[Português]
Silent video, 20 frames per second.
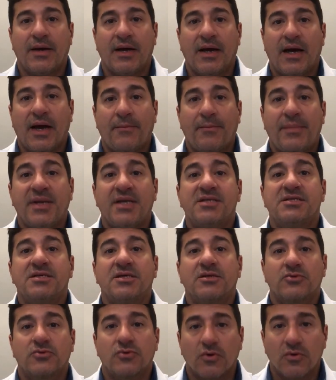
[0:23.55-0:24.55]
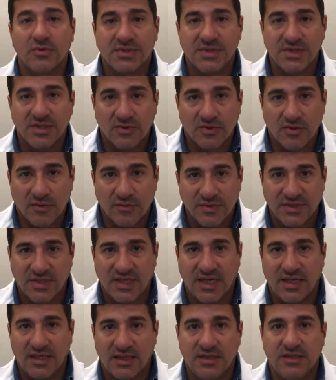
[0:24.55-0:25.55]
apresentou os sintomas
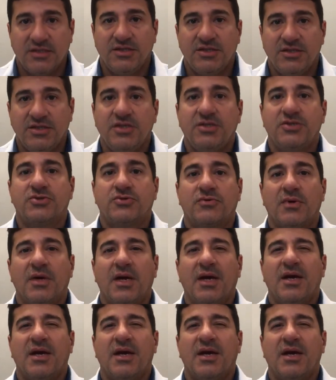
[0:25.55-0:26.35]
da hernia de disco,